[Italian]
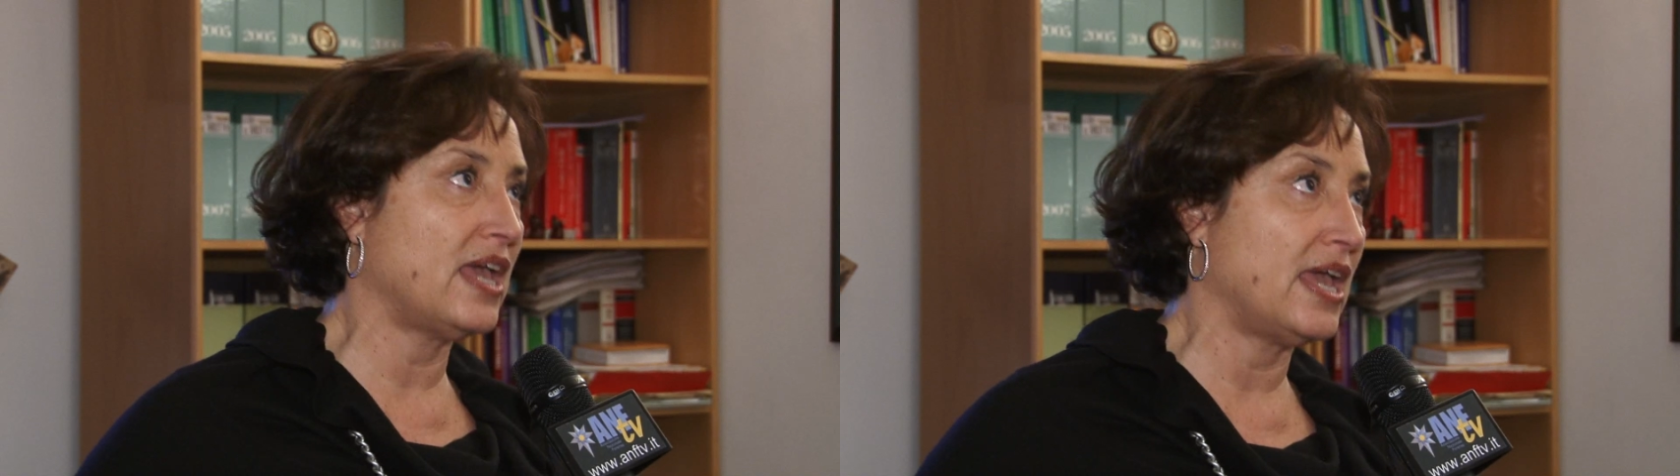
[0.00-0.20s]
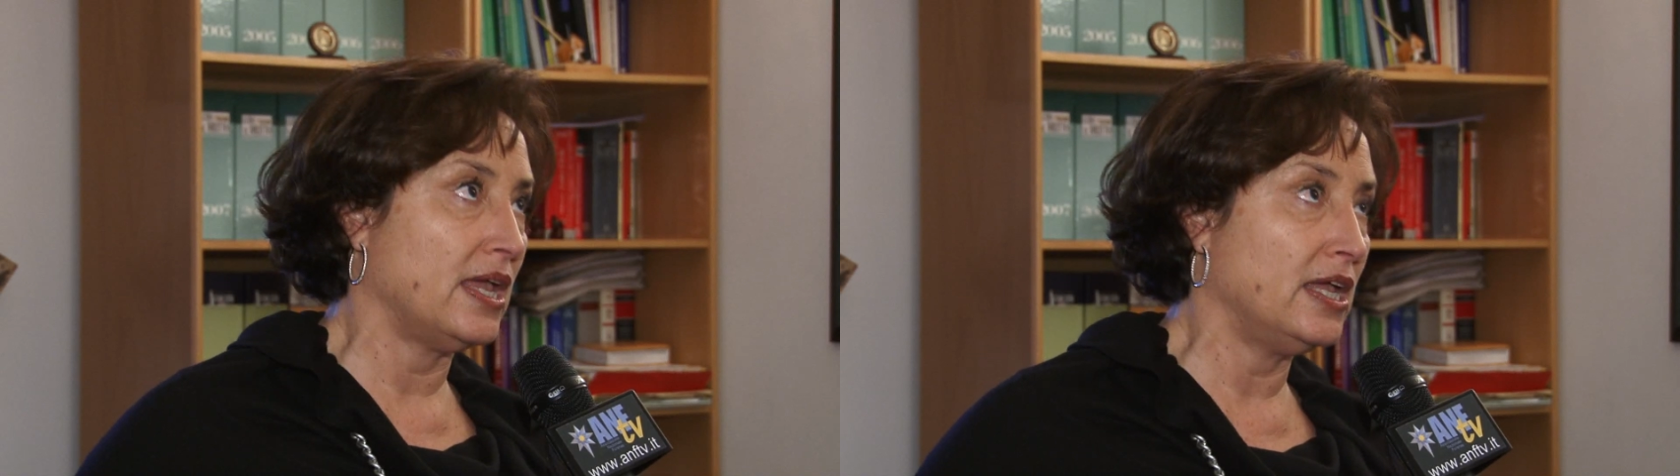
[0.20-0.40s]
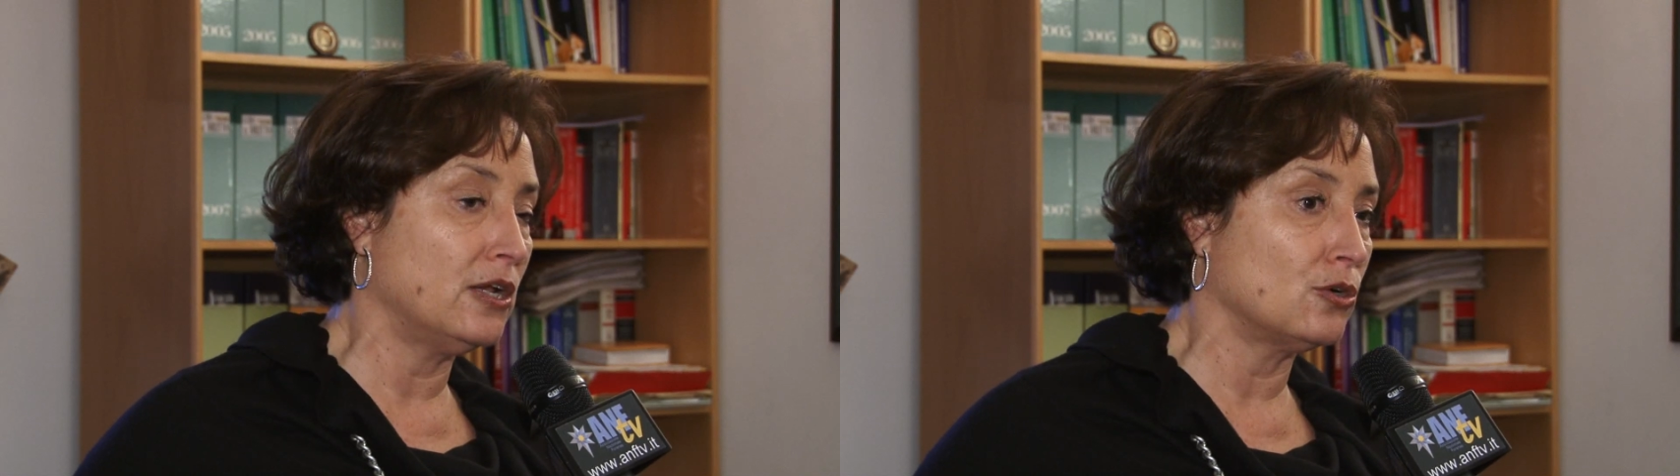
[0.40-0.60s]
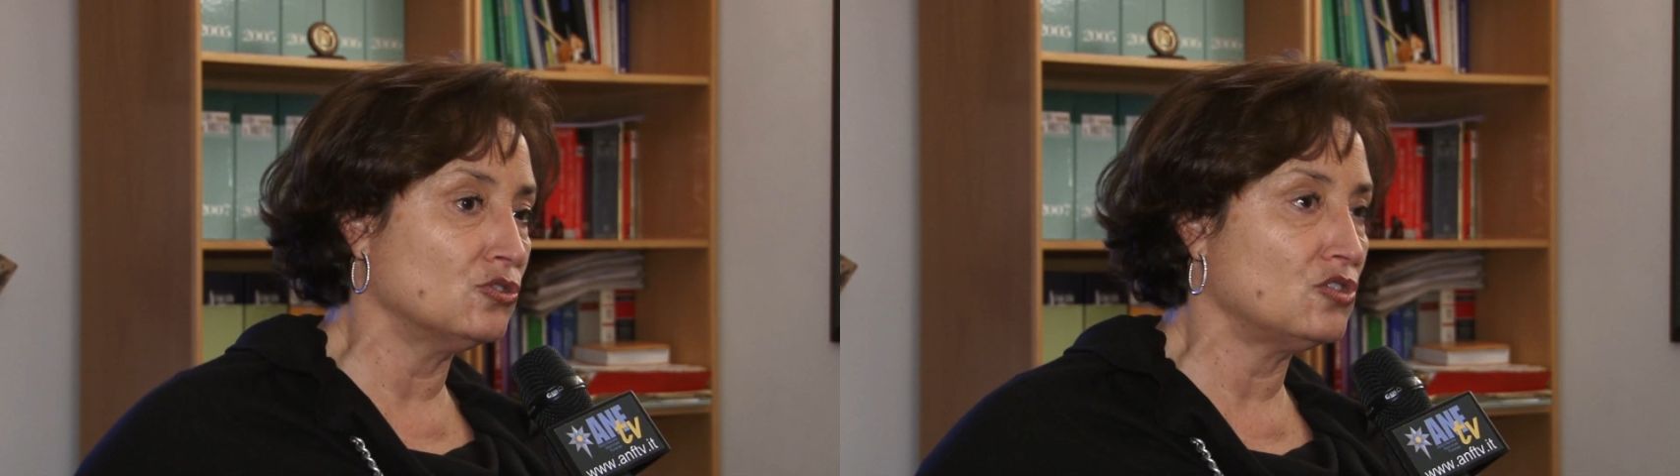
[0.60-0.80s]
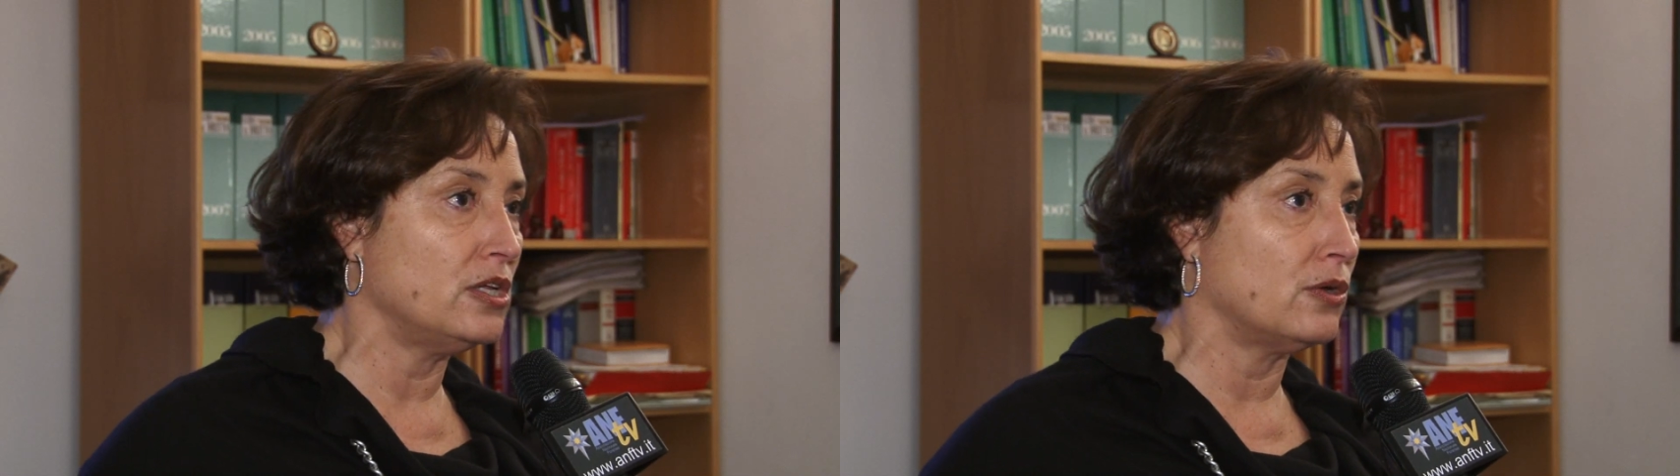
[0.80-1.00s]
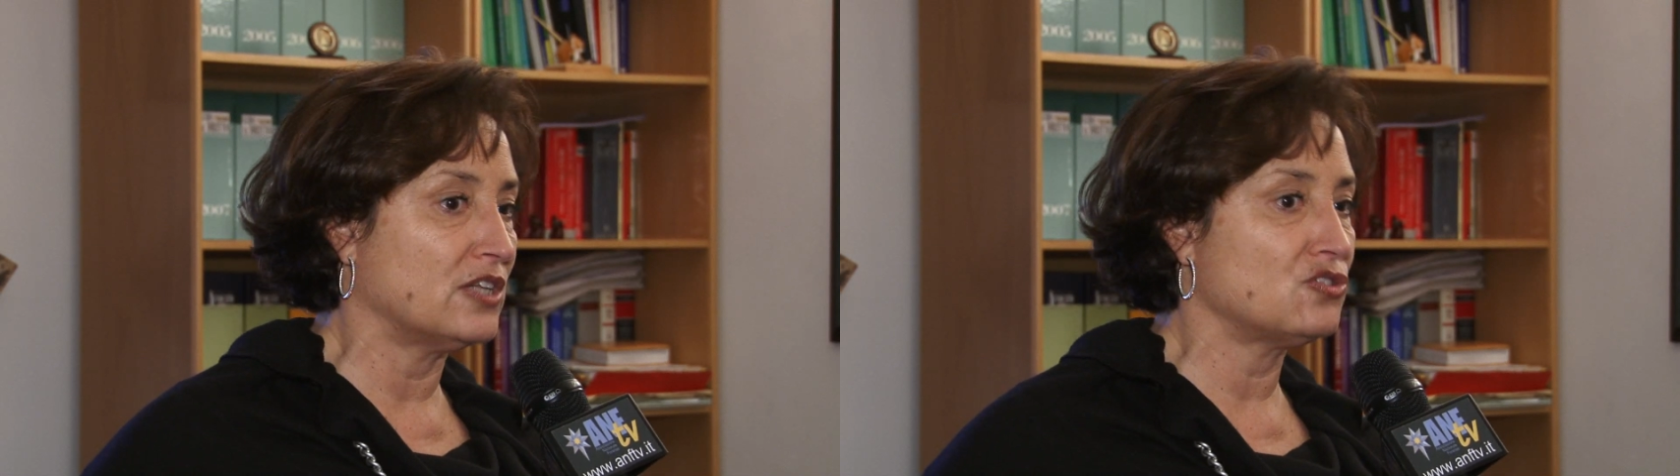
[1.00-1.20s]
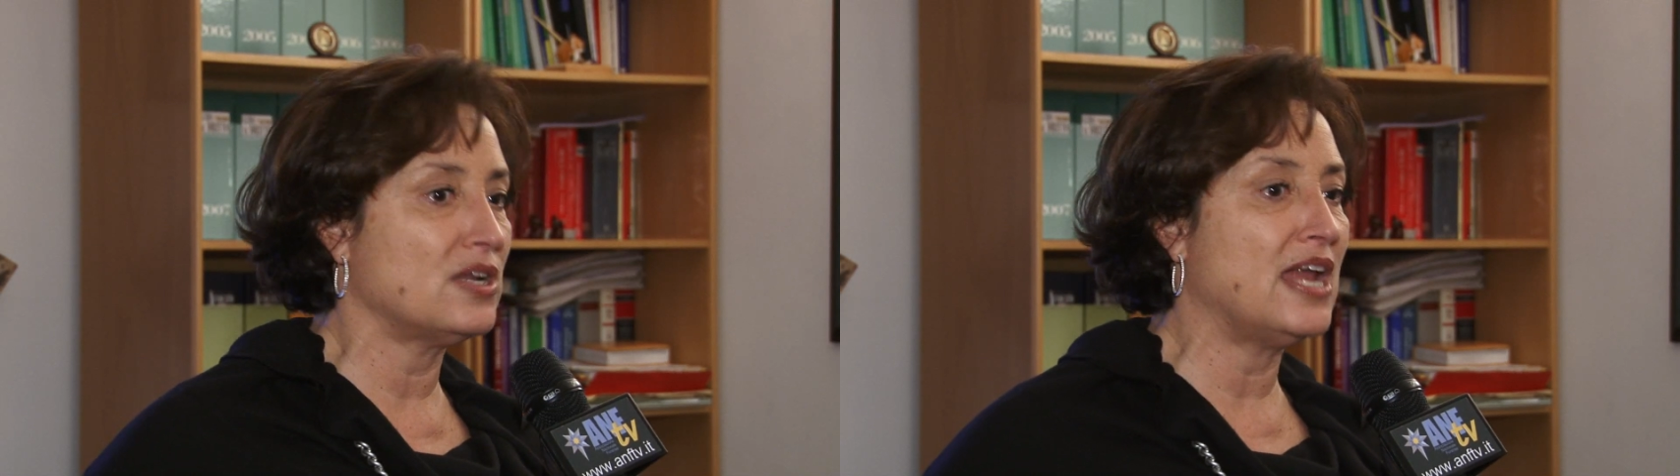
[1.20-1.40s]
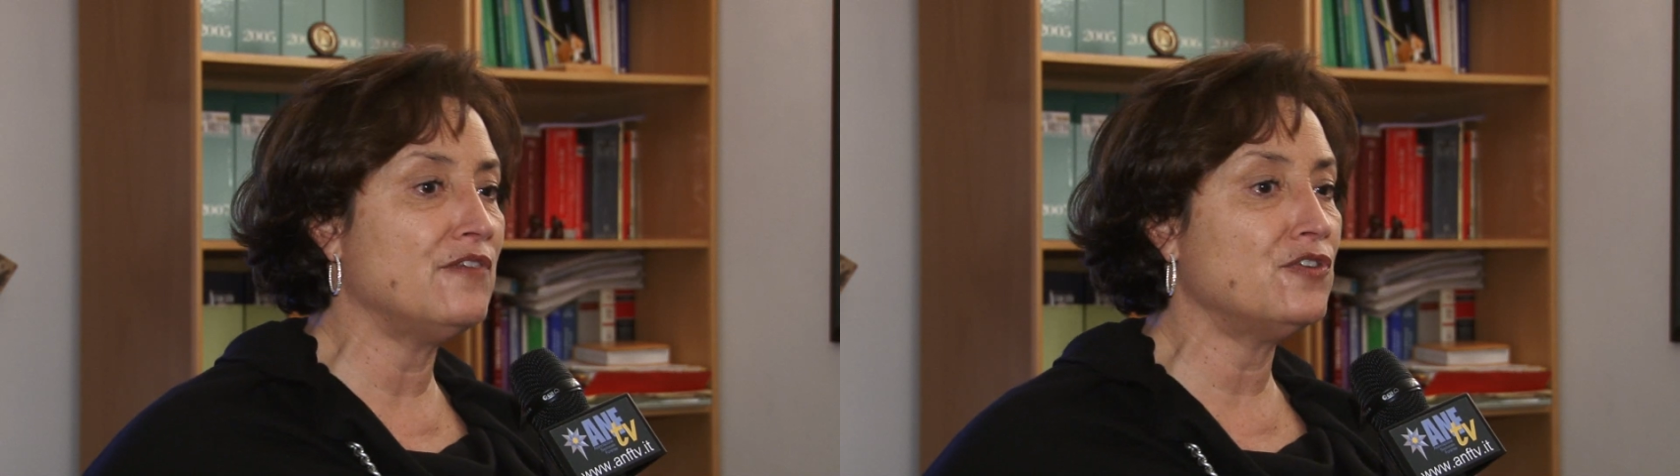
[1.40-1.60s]
che il Consiglio
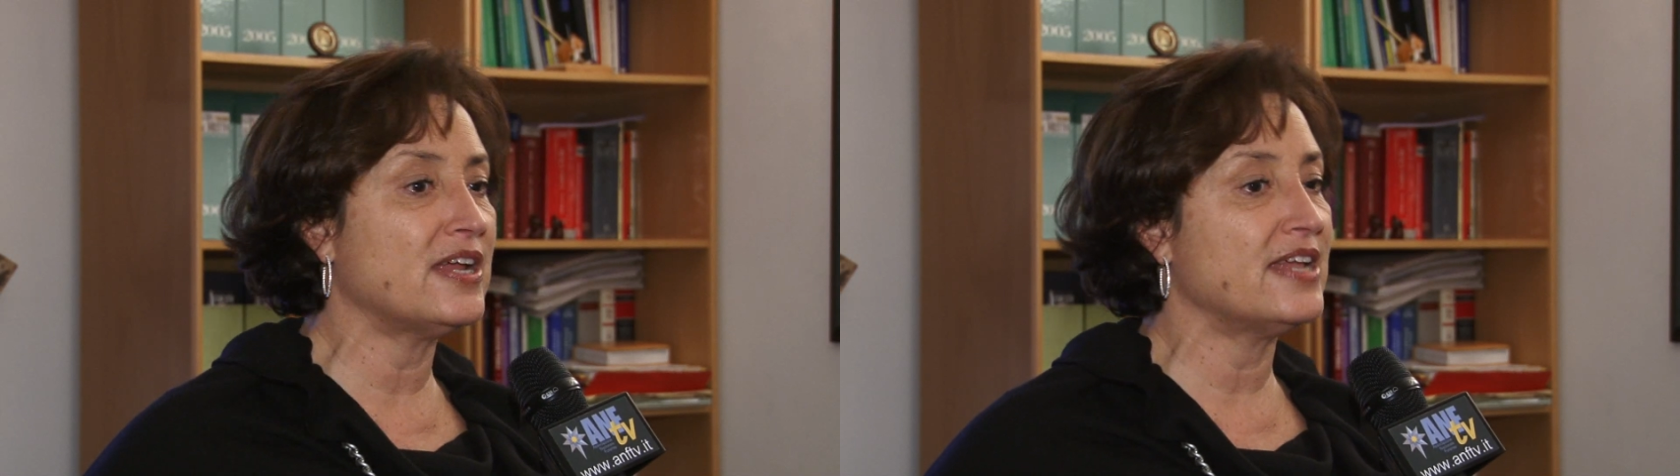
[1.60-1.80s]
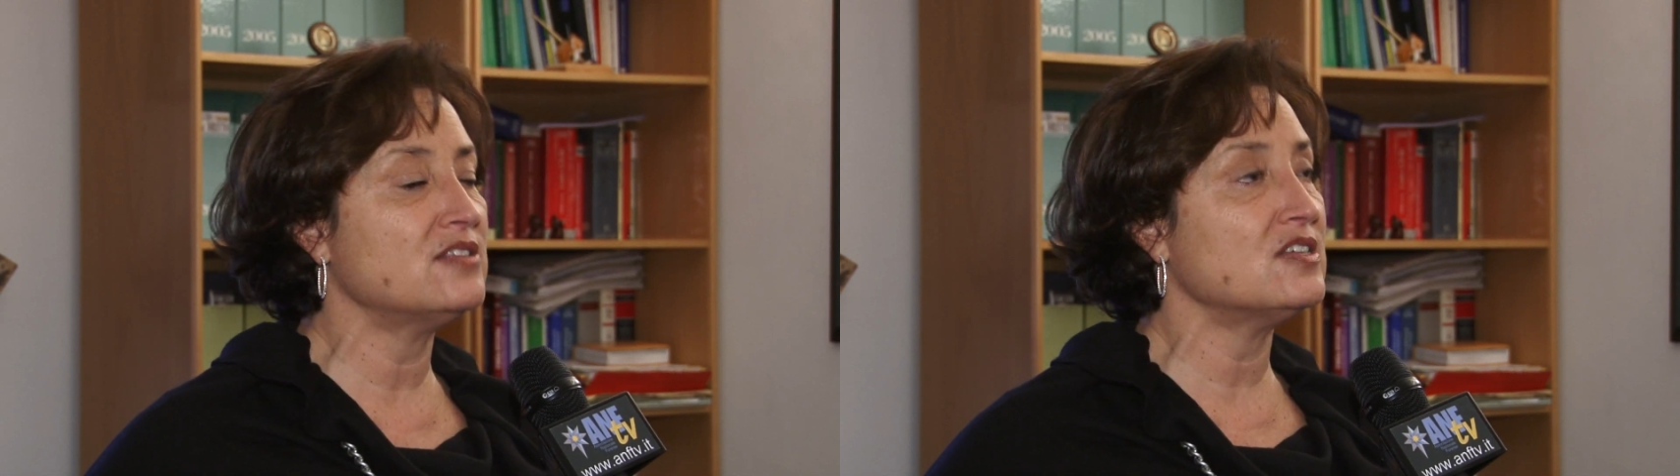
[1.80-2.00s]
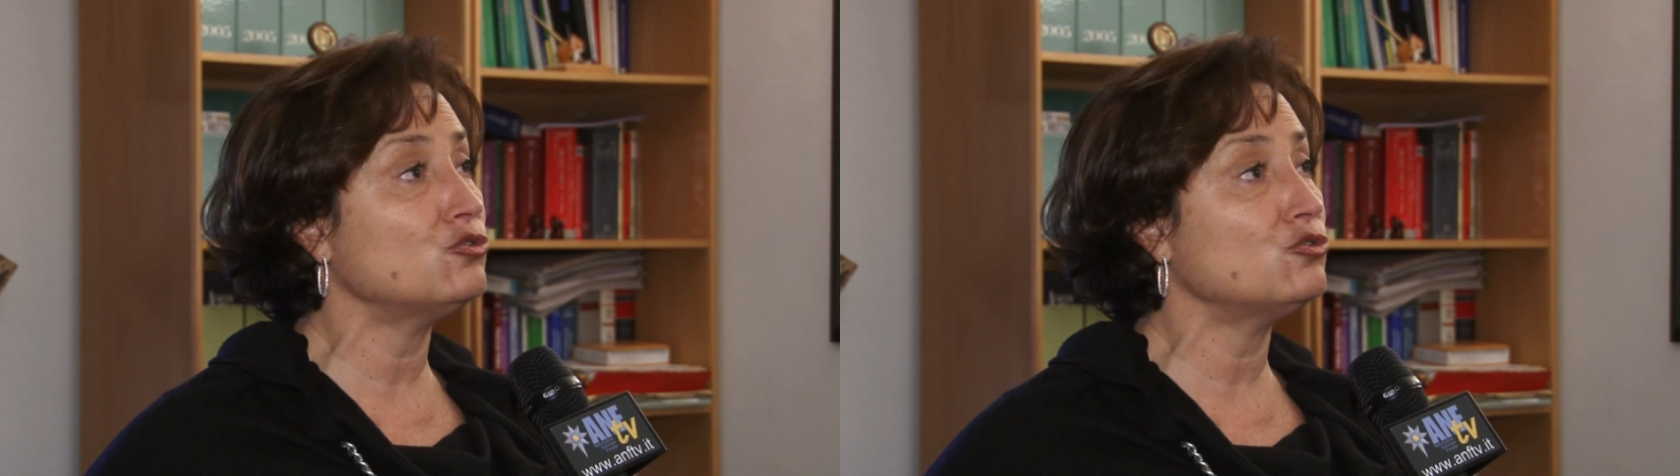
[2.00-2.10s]
nazionale forense